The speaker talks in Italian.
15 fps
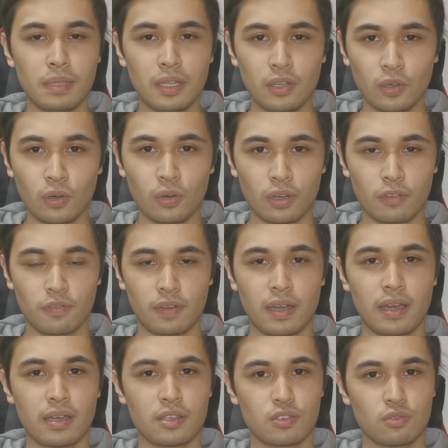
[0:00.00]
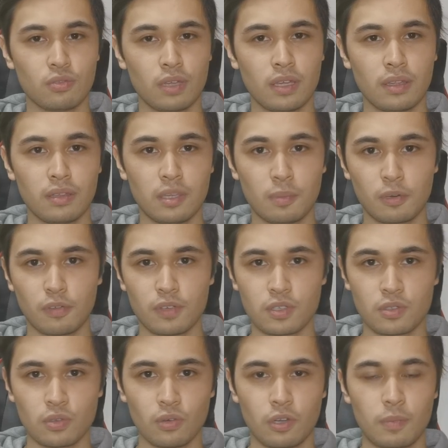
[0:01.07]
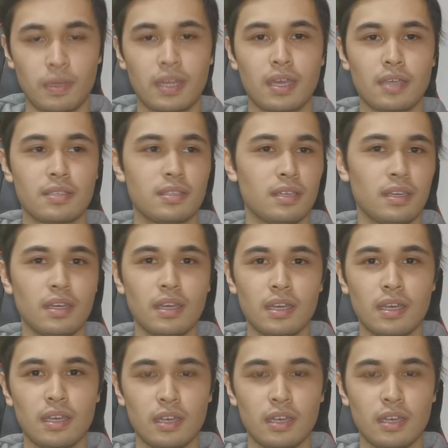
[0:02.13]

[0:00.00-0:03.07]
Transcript: migliori fra studenti e professori, perché se